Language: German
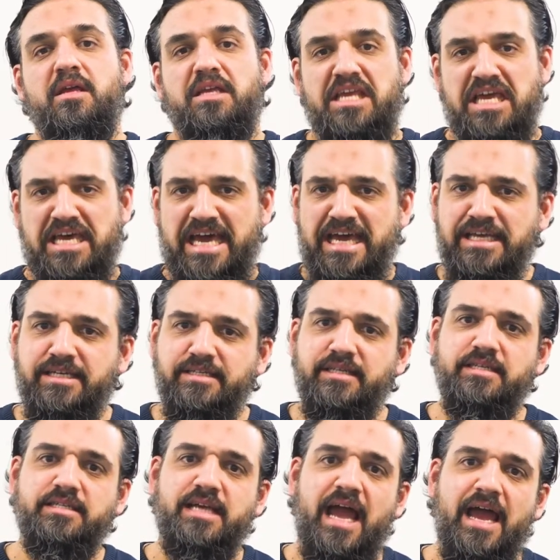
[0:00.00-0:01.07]

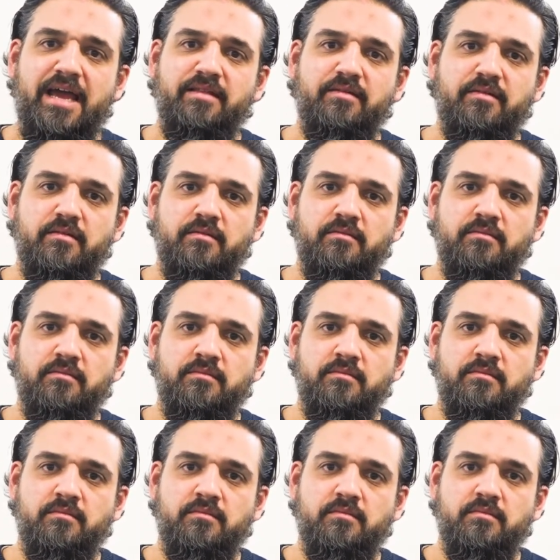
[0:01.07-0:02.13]
Gerechtigkeit
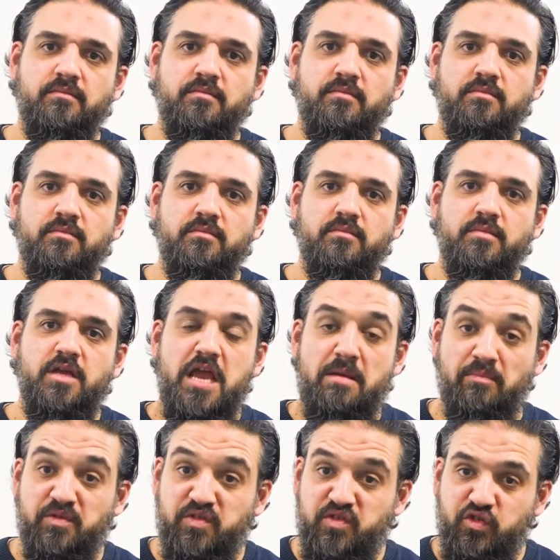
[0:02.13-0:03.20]

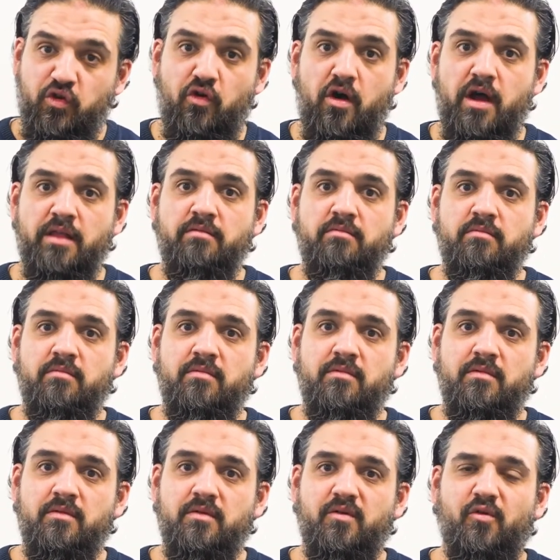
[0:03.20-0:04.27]
im Zorn
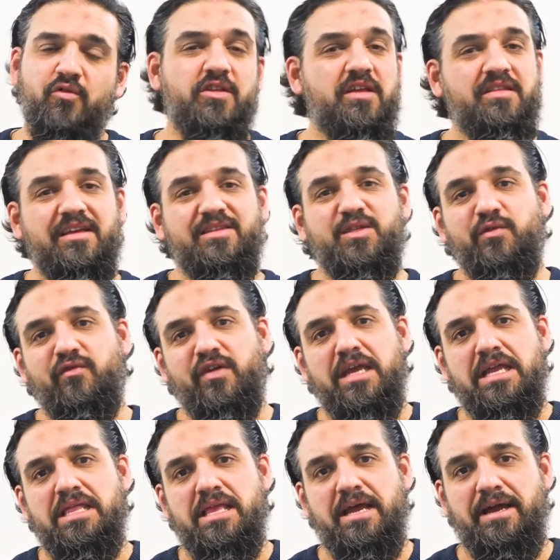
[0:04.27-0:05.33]
und in der
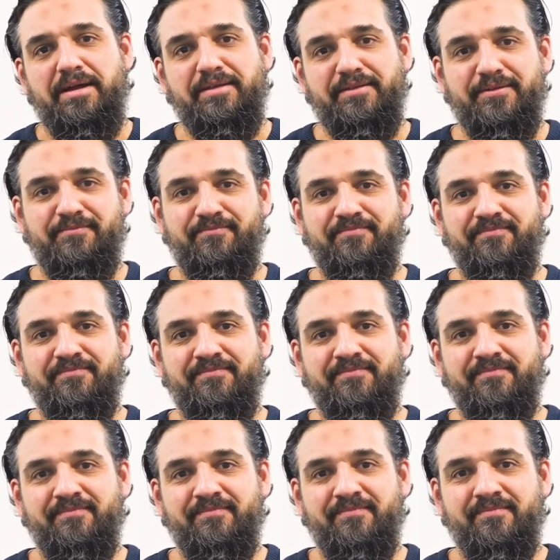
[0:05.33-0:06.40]
Zufriedenheit.
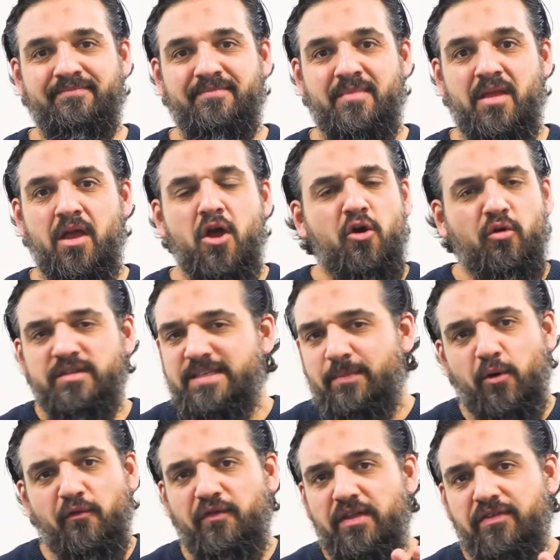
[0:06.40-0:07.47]
Unser
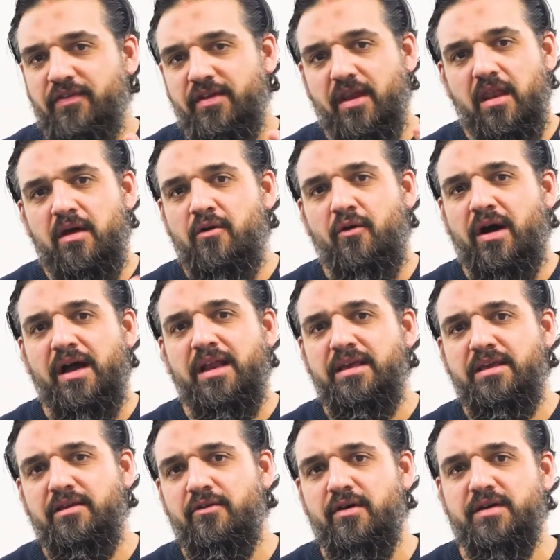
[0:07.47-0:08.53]
Prophet sallallahu
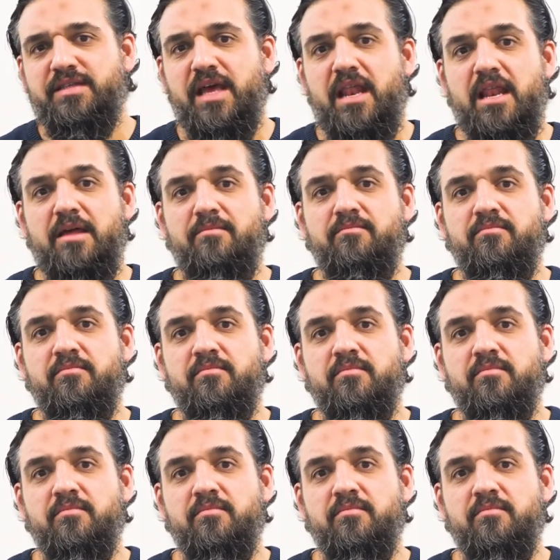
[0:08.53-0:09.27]
alaihi wasallam,